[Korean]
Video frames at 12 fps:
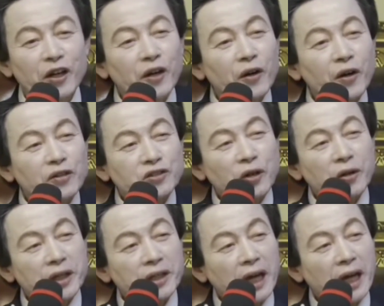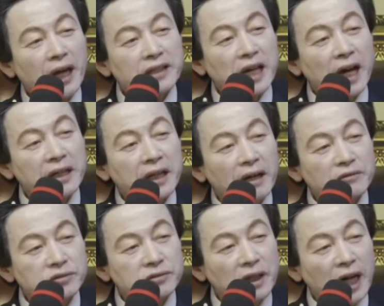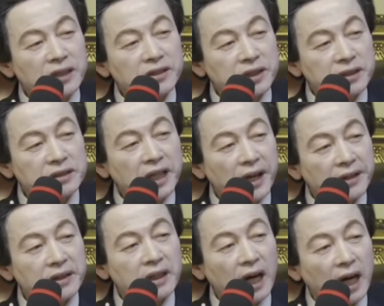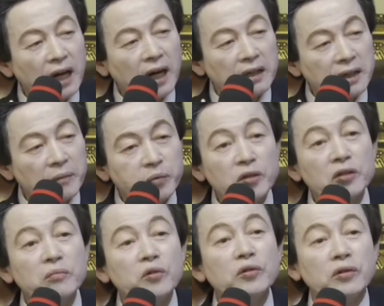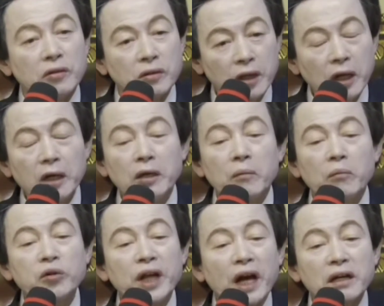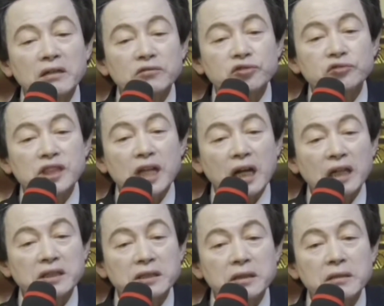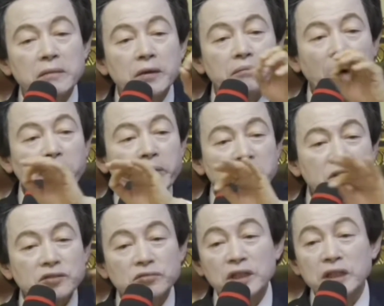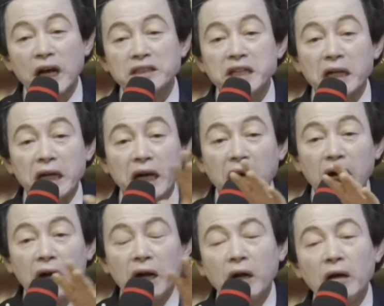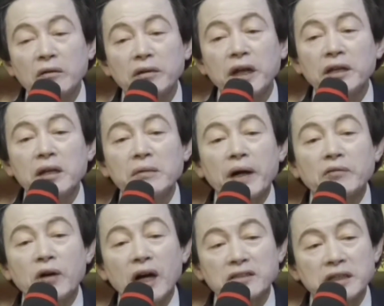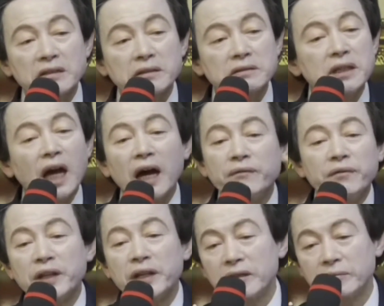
억조경 어. 해자양 구간 정제 그 강하라 불무 무량 숫자까지를 밥 먹듯이 우리는 하잖아. 그러나 일반 과학자들은 그게 안 돼.